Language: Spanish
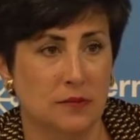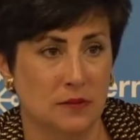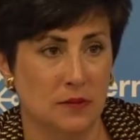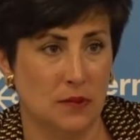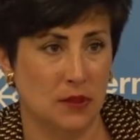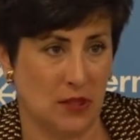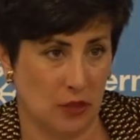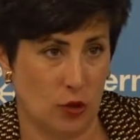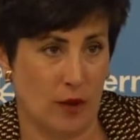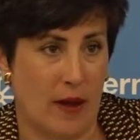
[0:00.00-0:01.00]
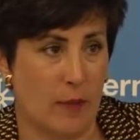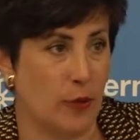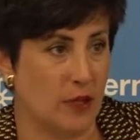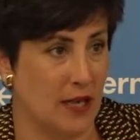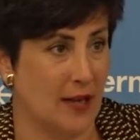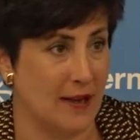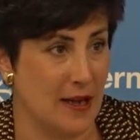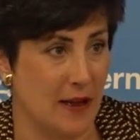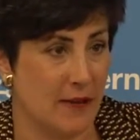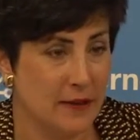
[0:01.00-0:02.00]
¿Mm? Entiendo que va por esa
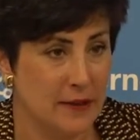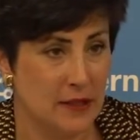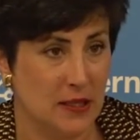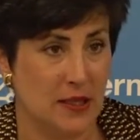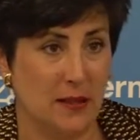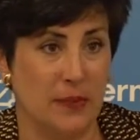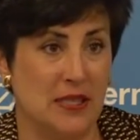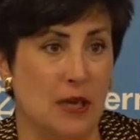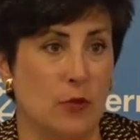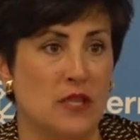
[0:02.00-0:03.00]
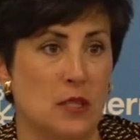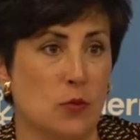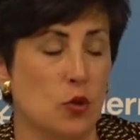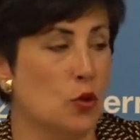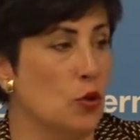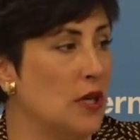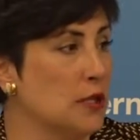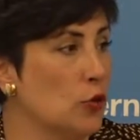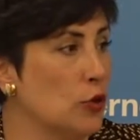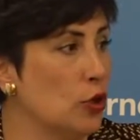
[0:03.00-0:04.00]
línea. ¿eh? pasa lo mismo con
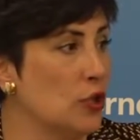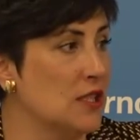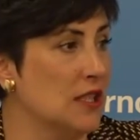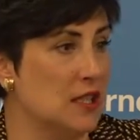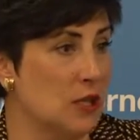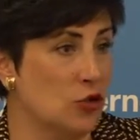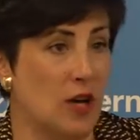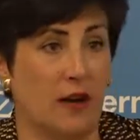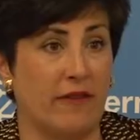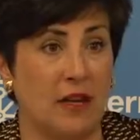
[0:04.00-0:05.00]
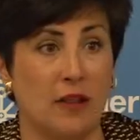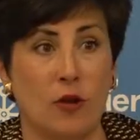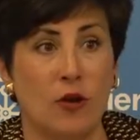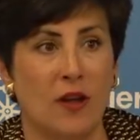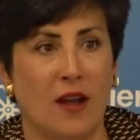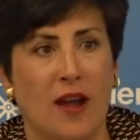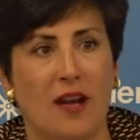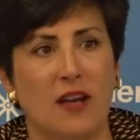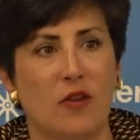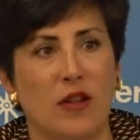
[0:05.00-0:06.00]
las cuestiones que se nos han referido
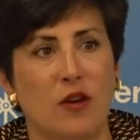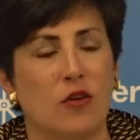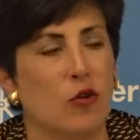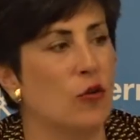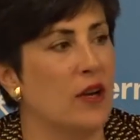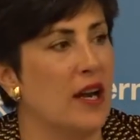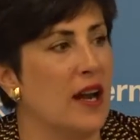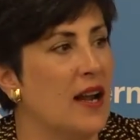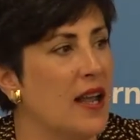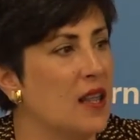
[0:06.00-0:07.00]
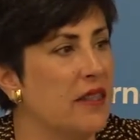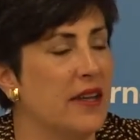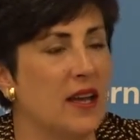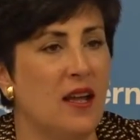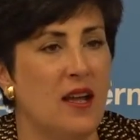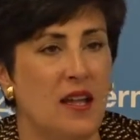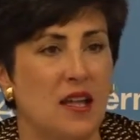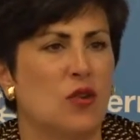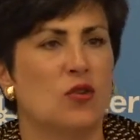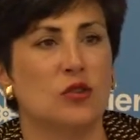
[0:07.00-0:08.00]
al hilo de lo que ocurriera en Leiza
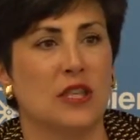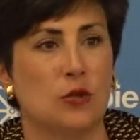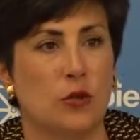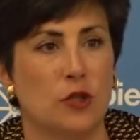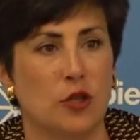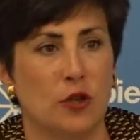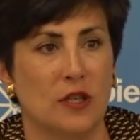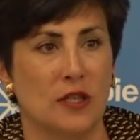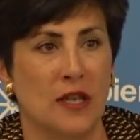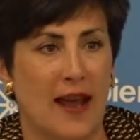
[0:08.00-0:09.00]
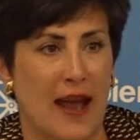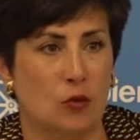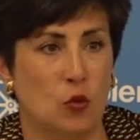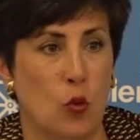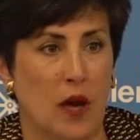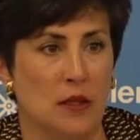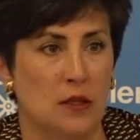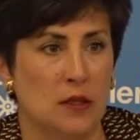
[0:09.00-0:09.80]
y con otras cuestiones. Actúa.